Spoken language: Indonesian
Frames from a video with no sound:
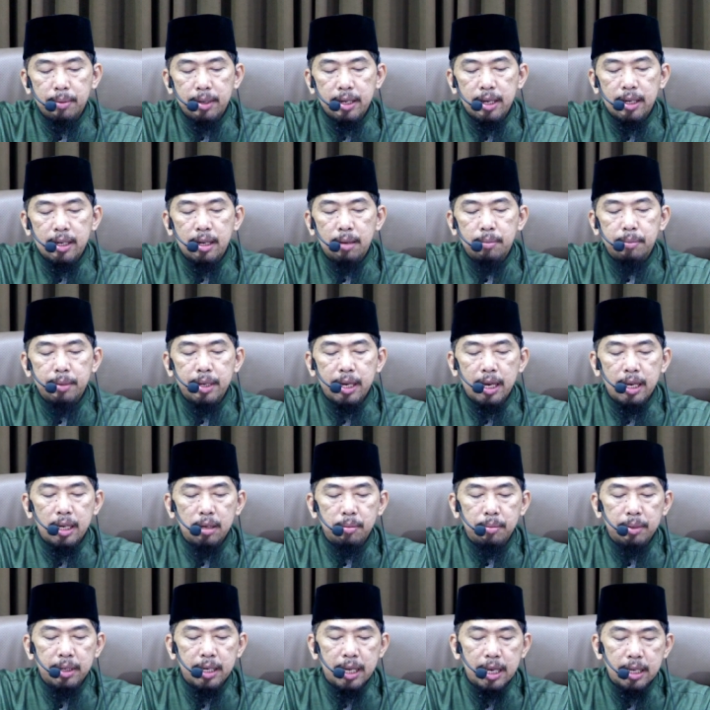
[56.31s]
kepada kami
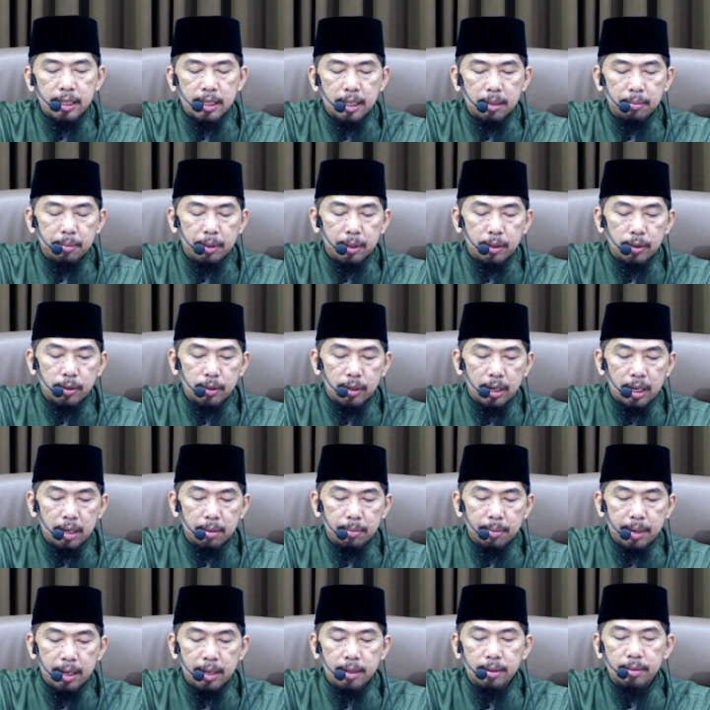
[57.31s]
Ali bin Hasan bin
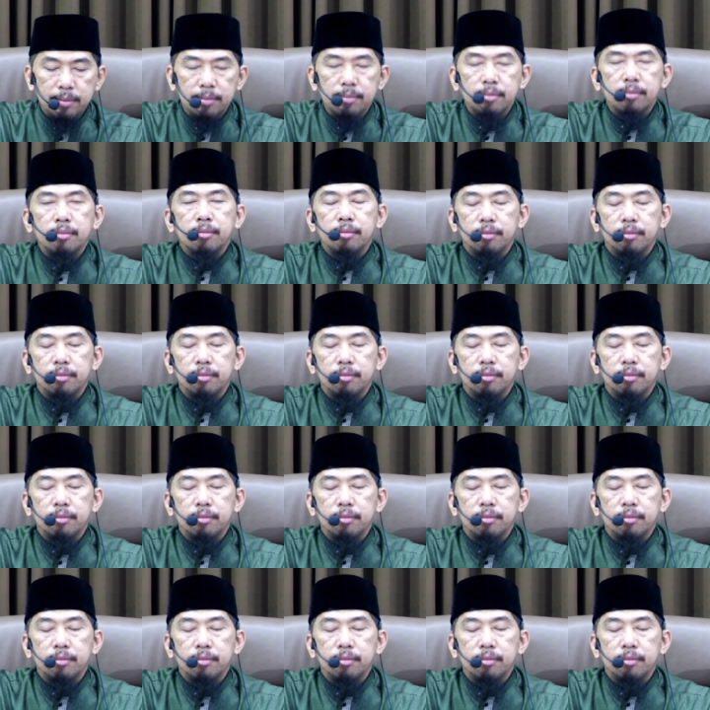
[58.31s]
Sulaiman